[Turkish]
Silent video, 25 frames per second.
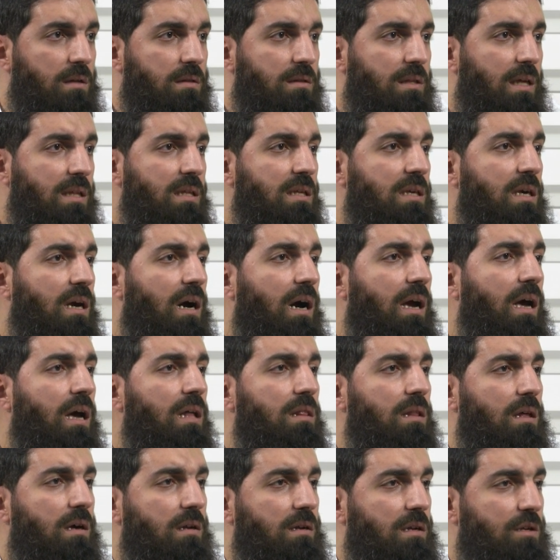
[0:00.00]
Dedi ki ay
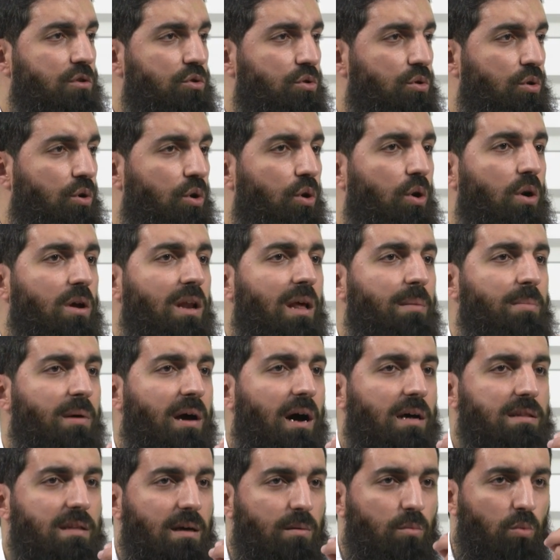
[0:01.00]
Allah'ın Resulü öyle
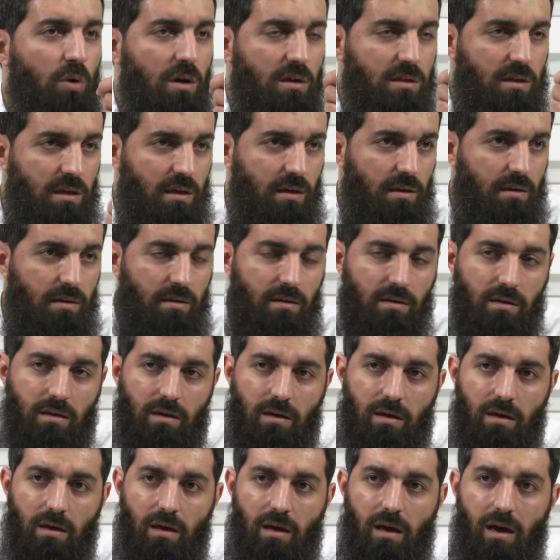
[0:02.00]
bir adam var ki
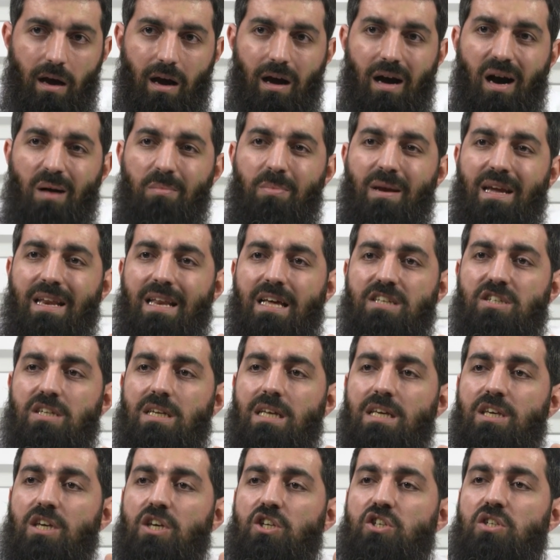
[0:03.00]

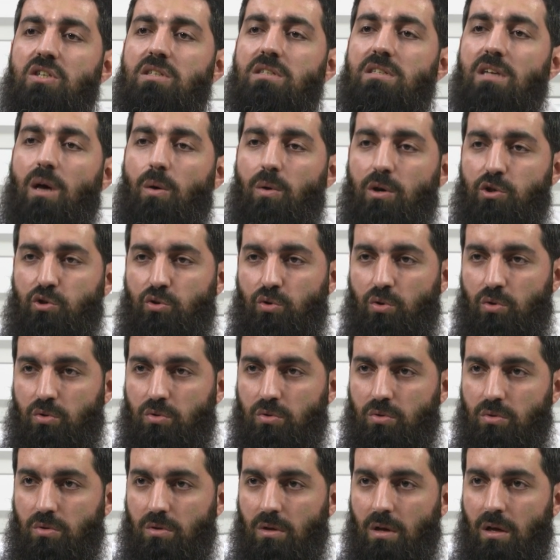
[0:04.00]
kabilecilik için savaşıyor.
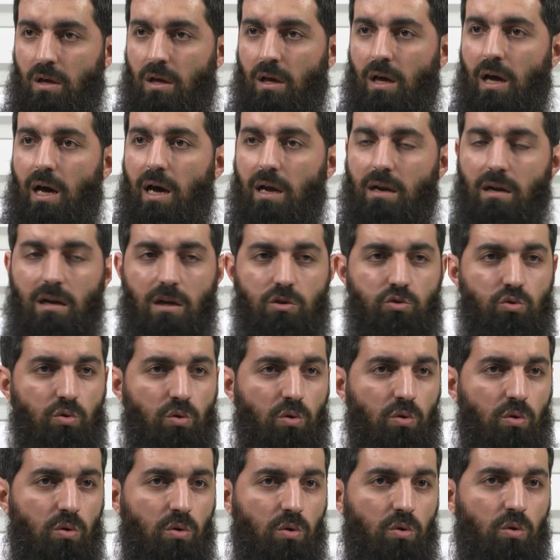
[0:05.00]

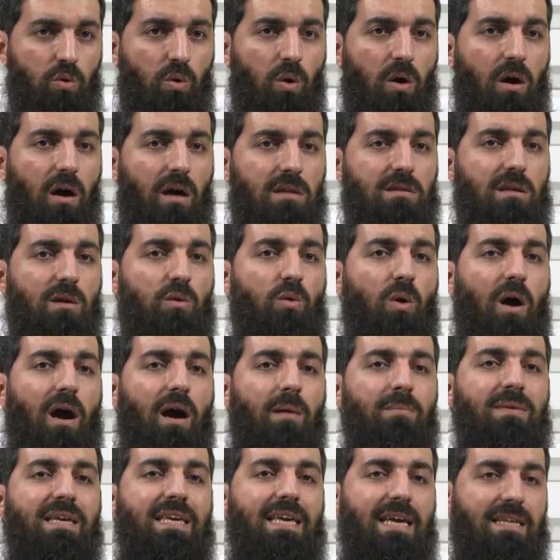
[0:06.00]
Er-raculu yuqatilu
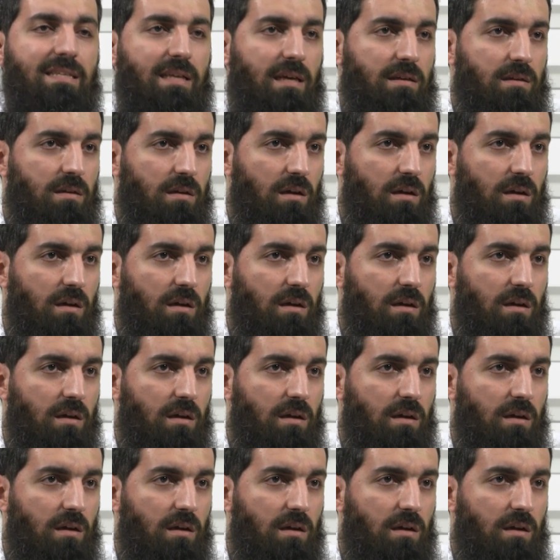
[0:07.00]
hamiyeten.